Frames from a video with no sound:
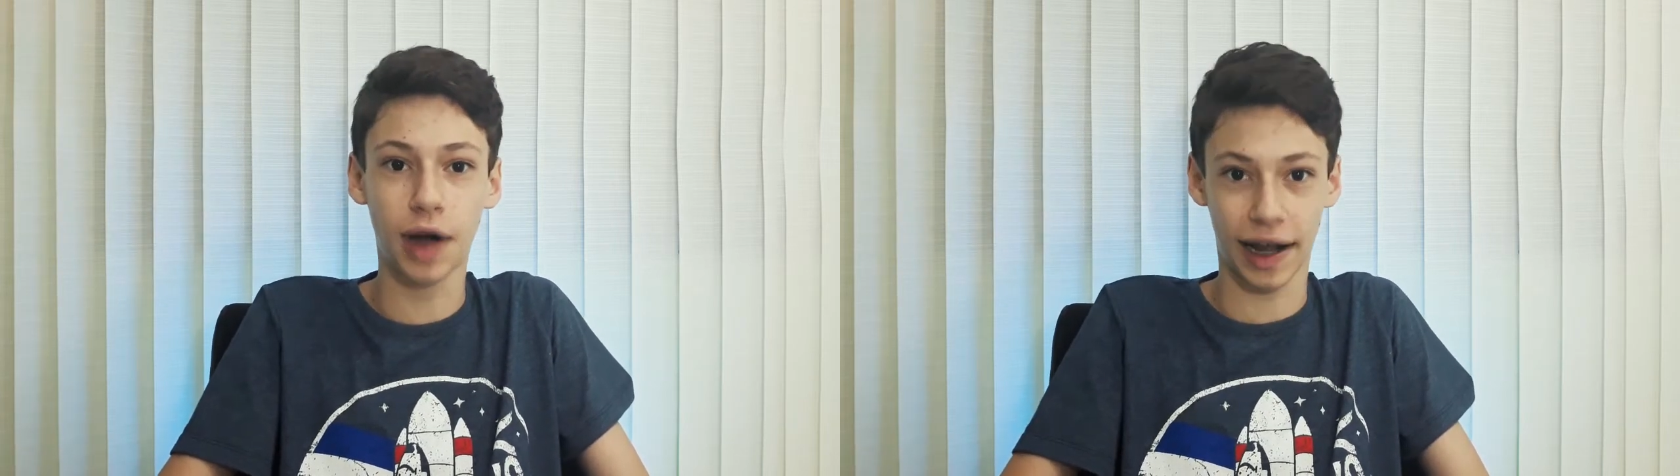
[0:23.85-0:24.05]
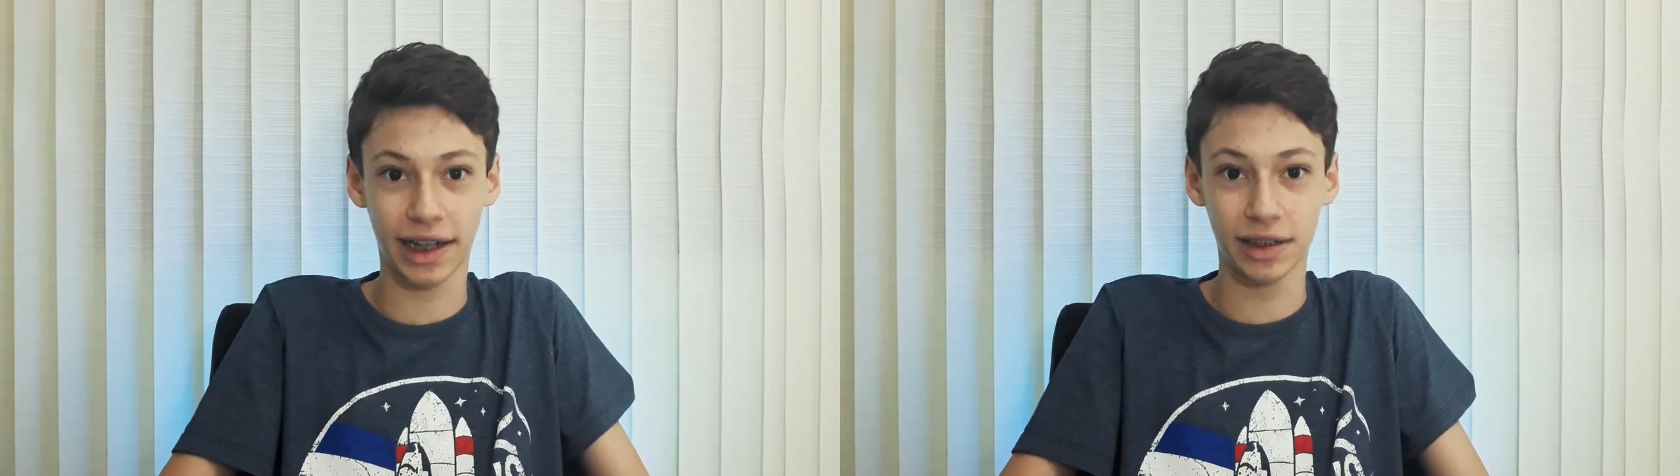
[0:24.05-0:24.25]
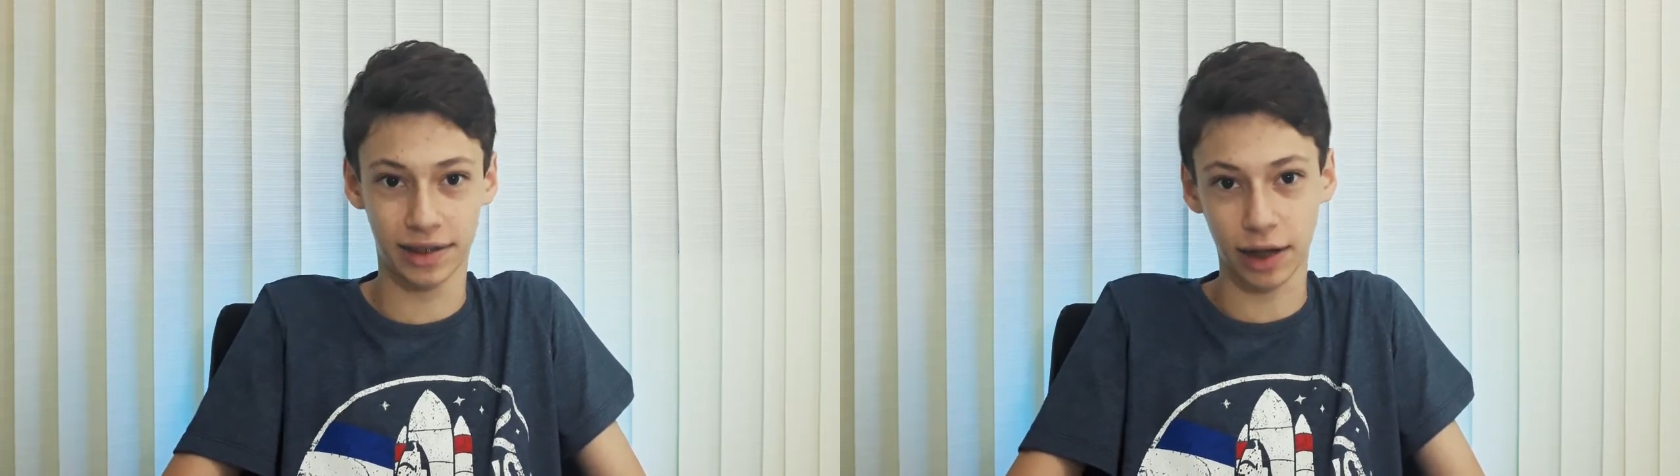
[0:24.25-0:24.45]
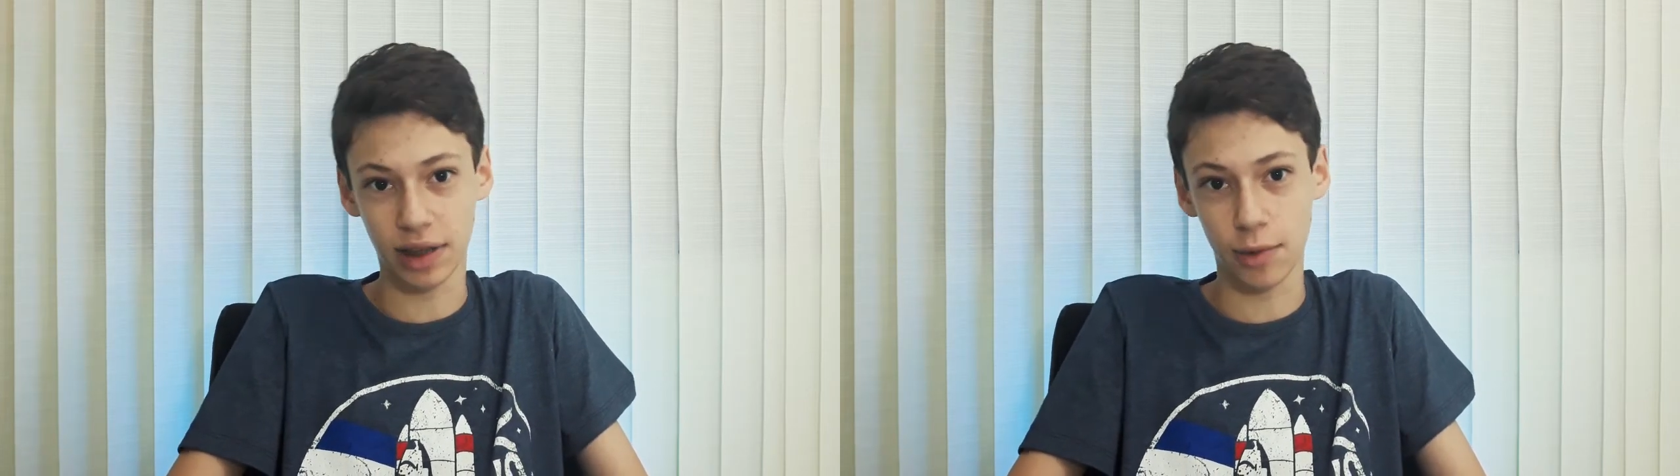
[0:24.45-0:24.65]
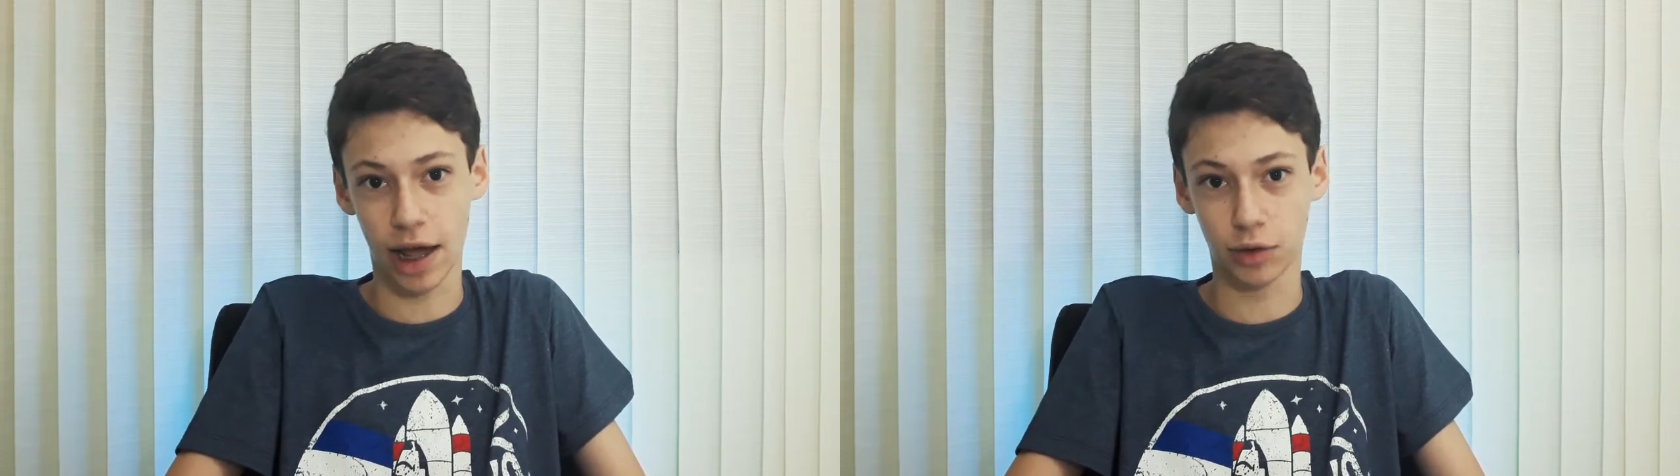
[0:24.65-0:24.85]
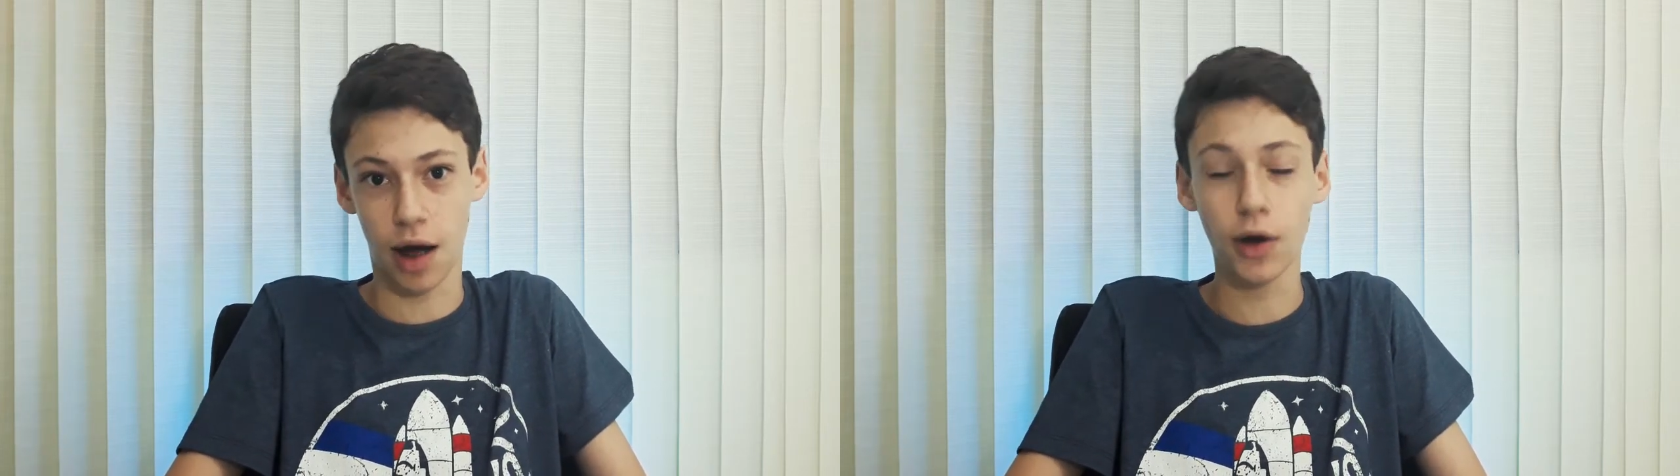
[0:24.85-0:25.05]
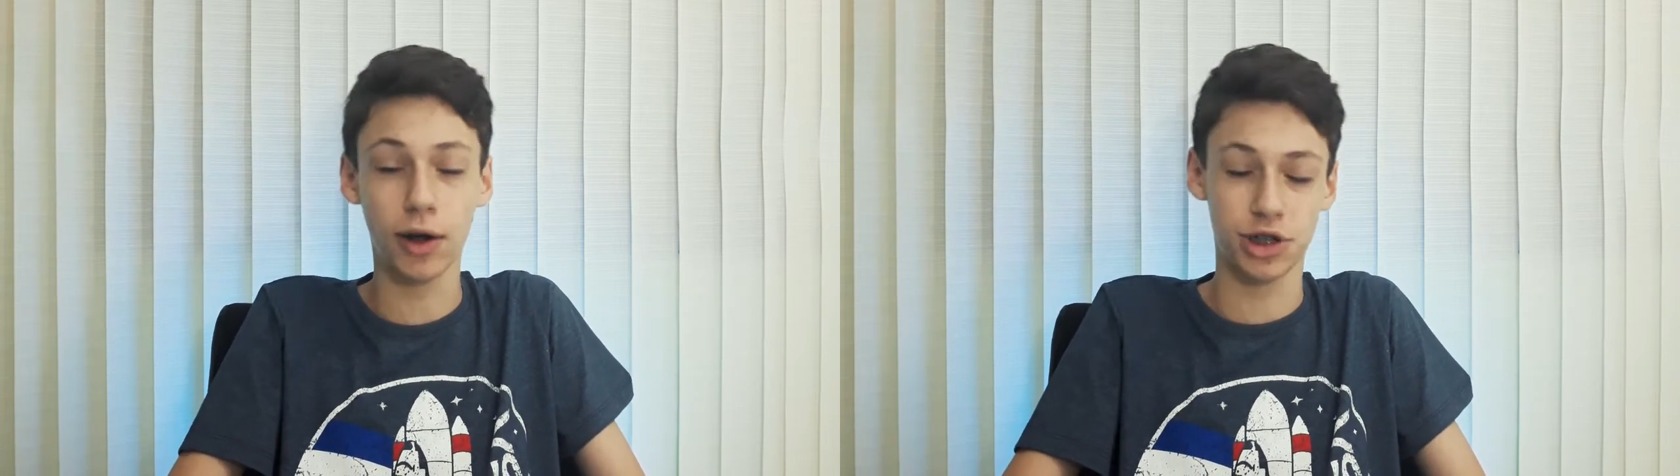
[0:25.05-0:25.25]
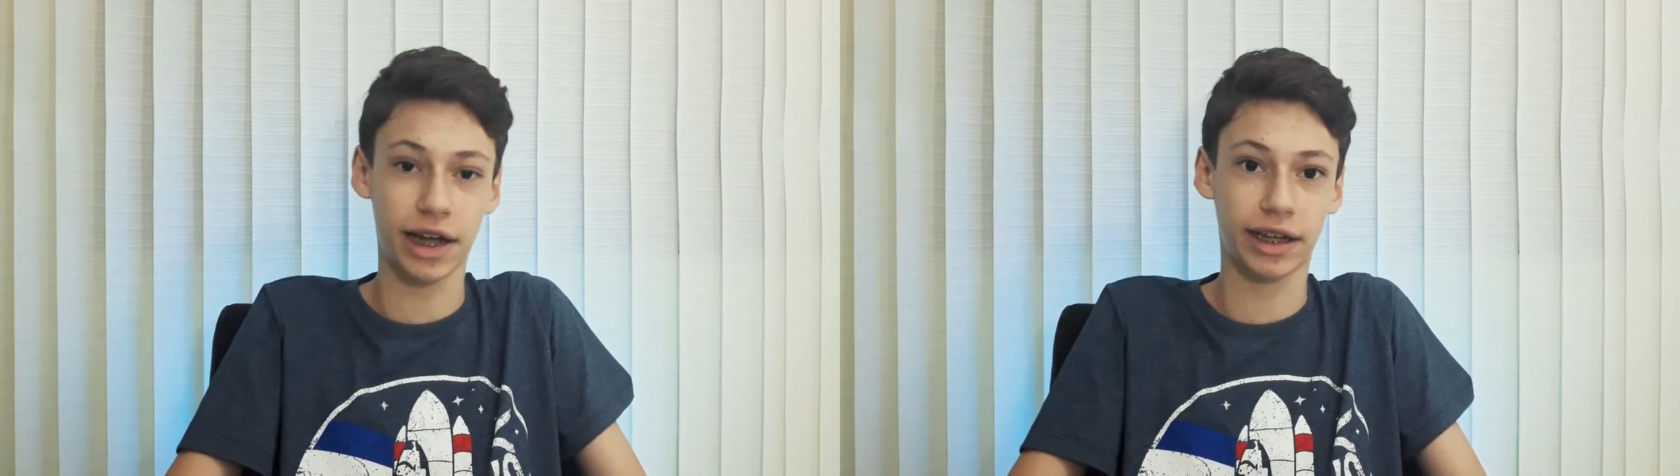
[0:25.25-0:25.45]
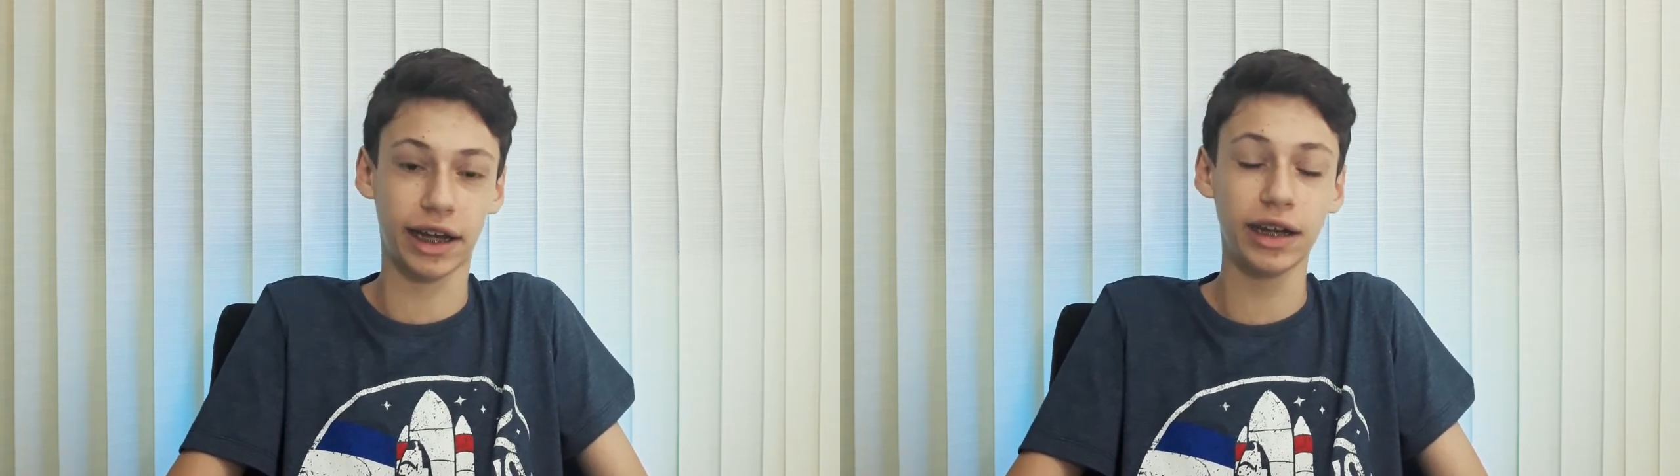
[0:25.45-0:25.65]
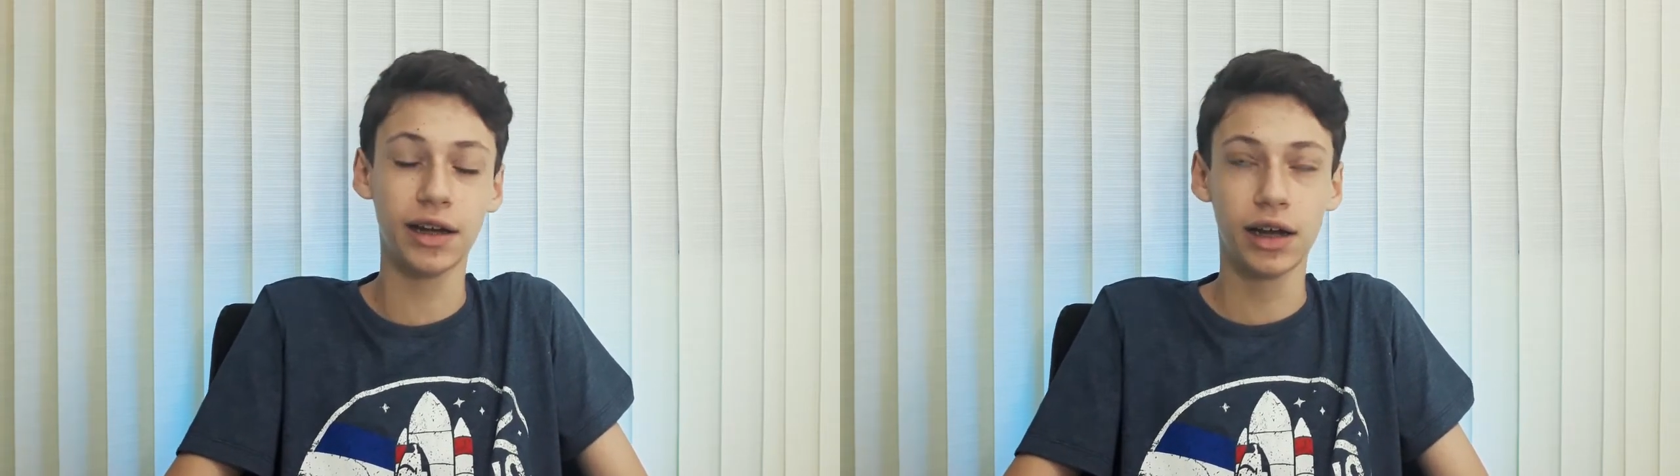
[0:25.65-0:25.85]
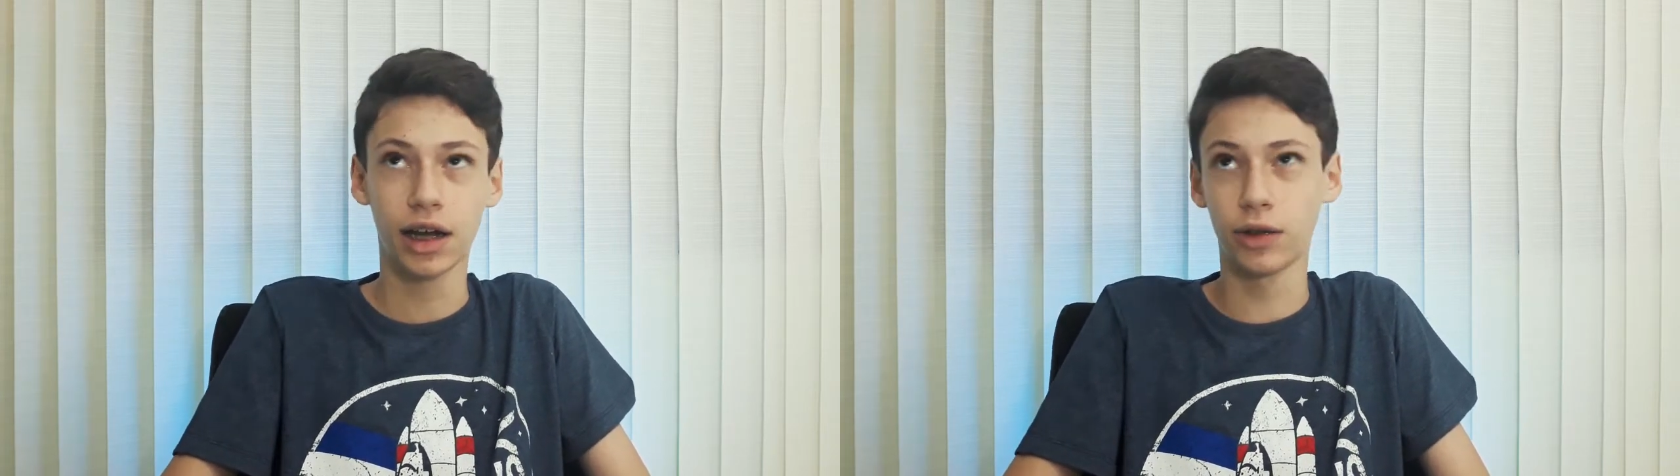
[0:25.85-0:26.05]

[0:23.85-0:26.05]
cara que tem o WR atual, que é o Jack Kay.